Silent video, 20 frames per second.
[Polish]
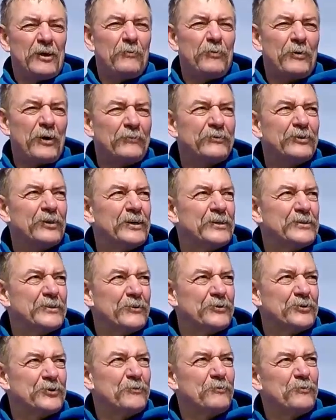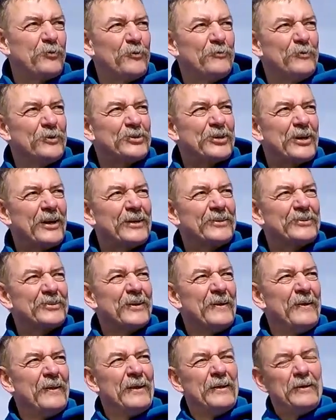naprawdę jest o czym pomyśleć.
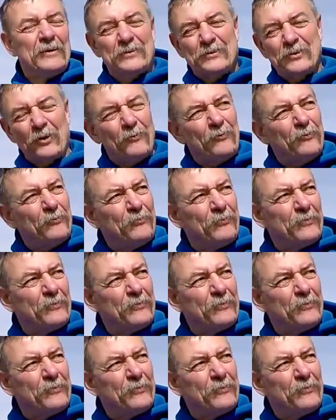Są